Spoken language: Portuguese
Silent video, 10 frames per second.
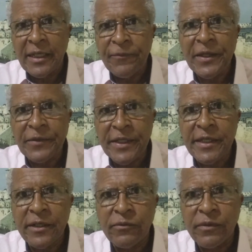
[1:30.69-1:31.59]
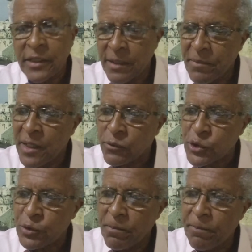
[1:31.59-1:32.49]
Entenderam,
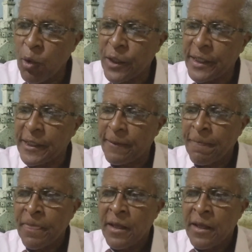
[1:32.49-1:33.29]
irmãos? Por quê?